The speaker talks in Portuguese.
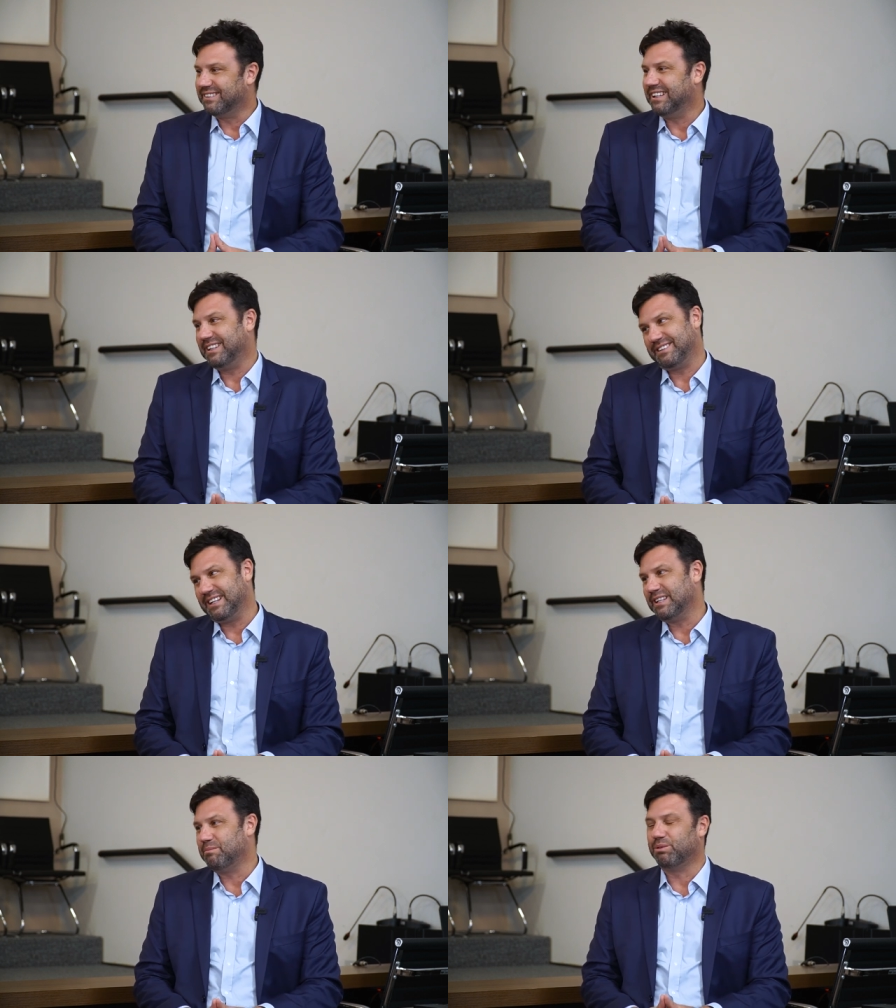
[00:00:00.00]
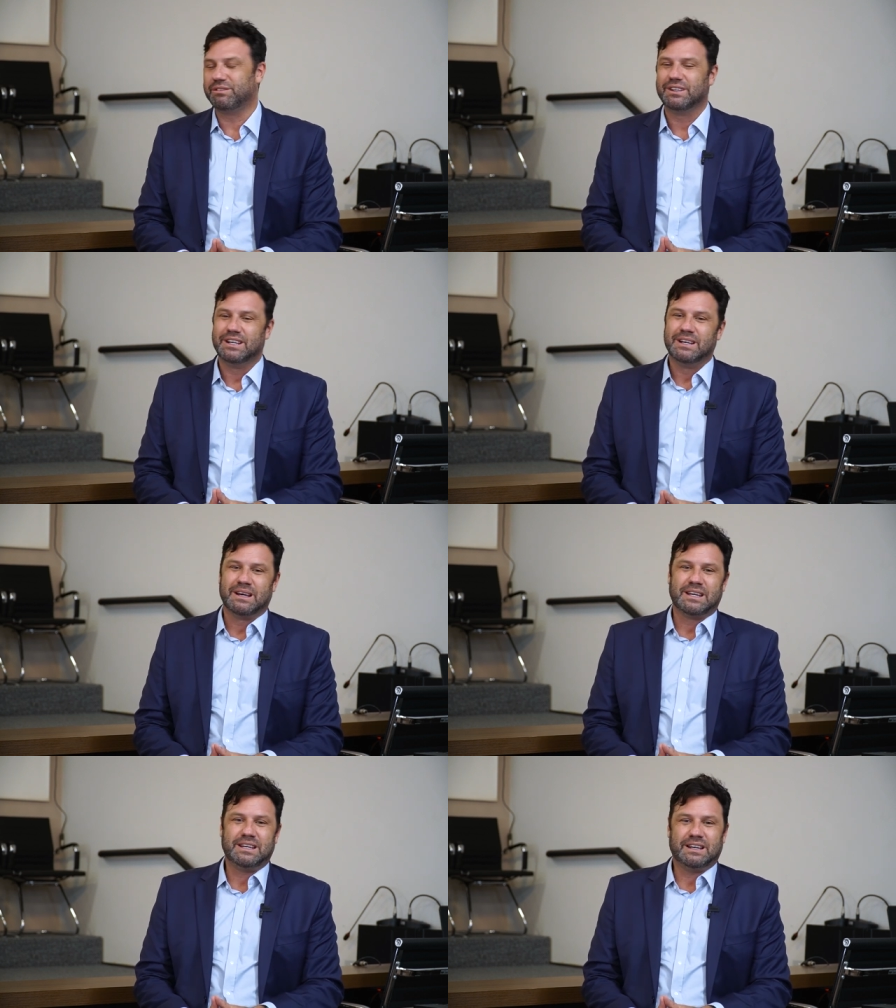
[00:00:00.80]
né? Ele tem que depois
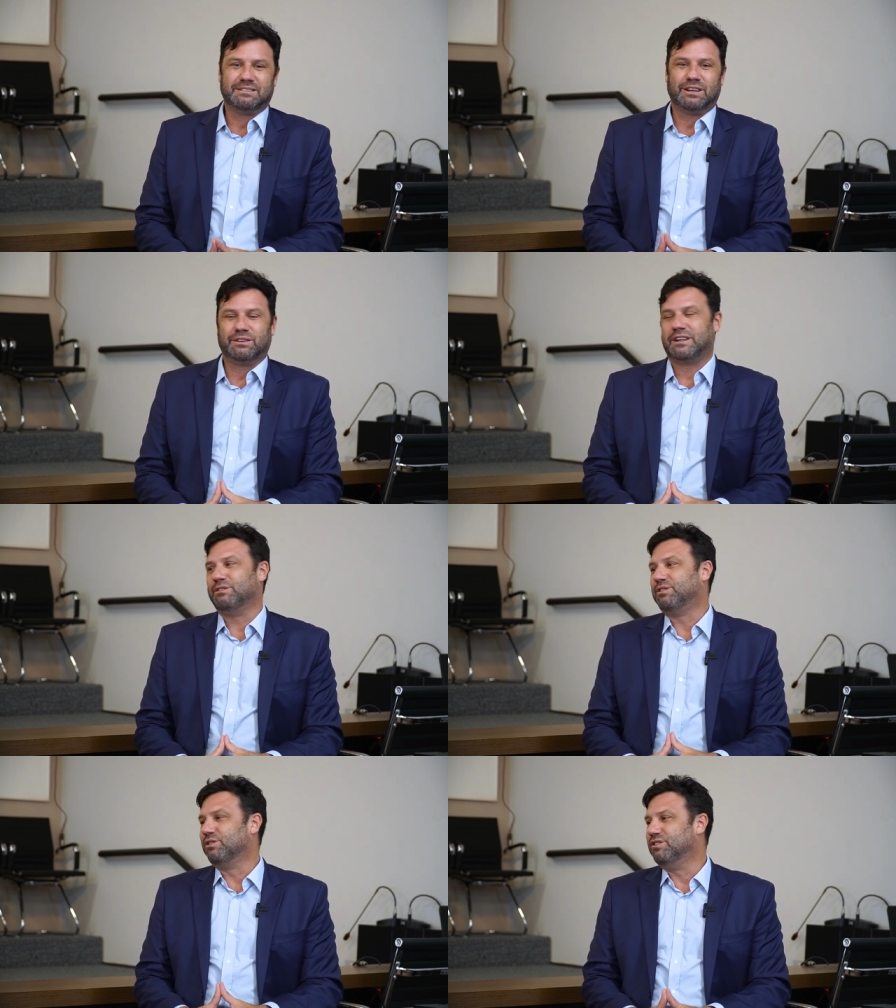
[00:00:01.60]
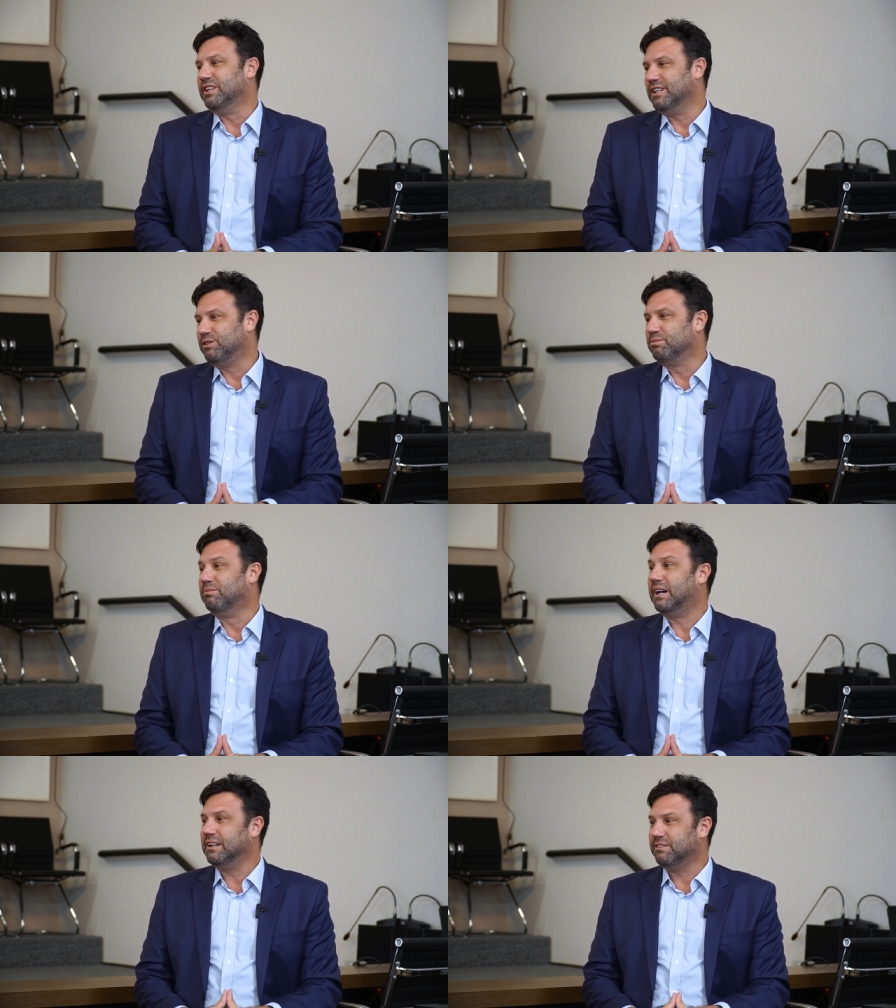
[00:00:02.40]
ir até atrás dos seus direitos,
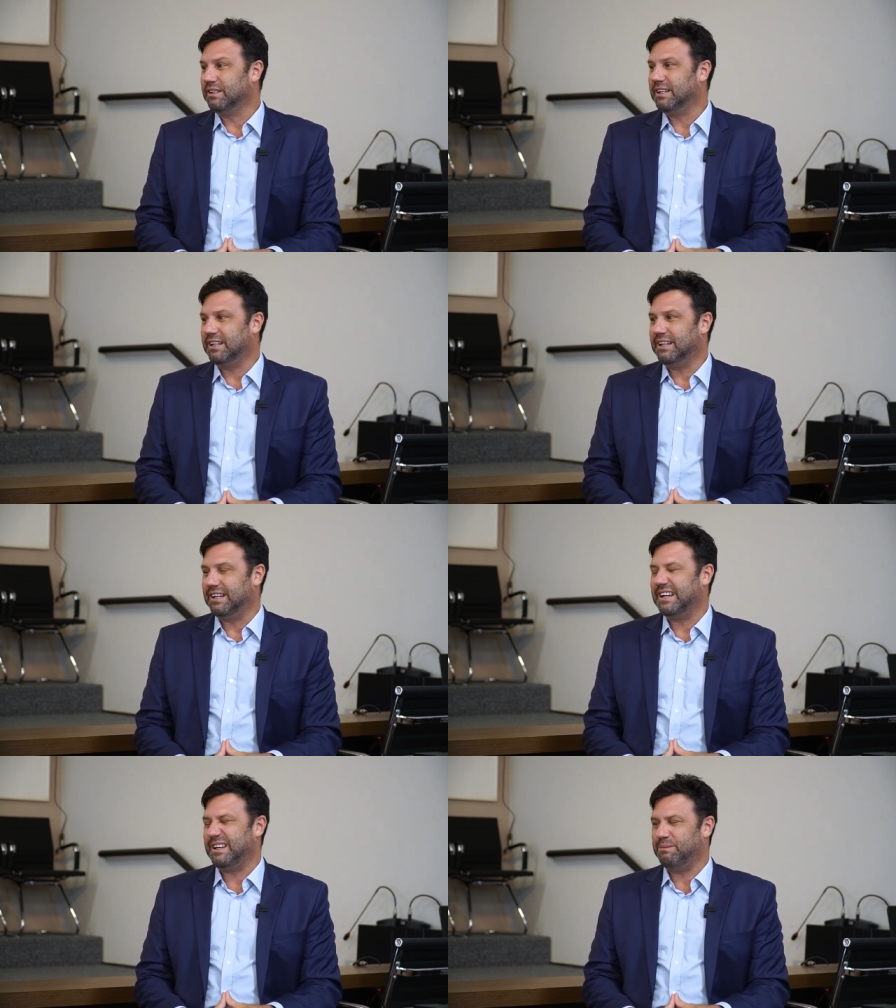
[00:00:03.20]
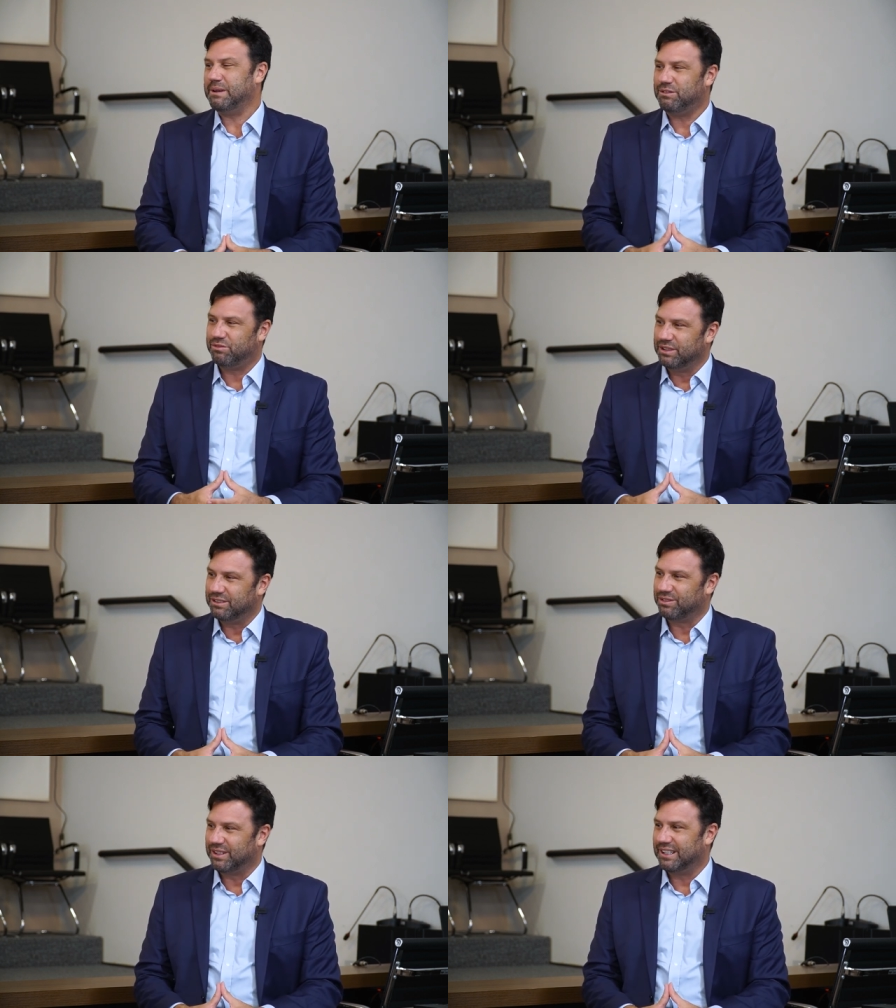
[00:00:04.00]
mas é, é bem
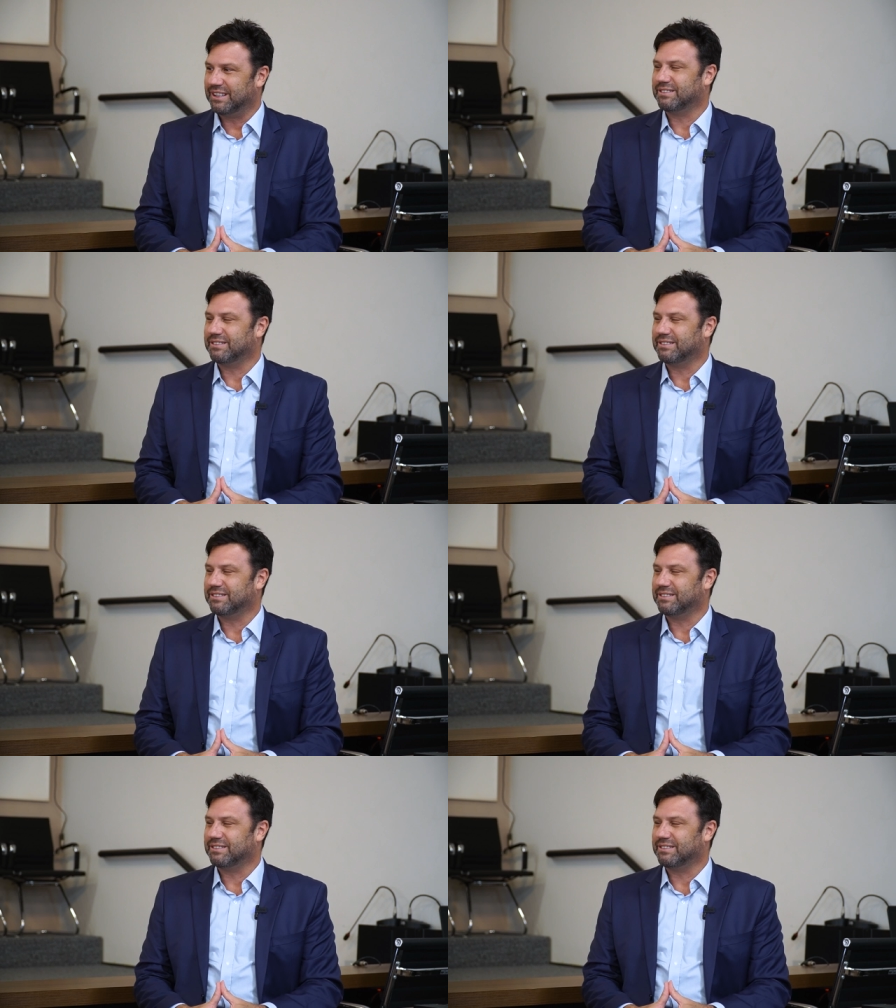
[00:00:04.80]
difícil, né?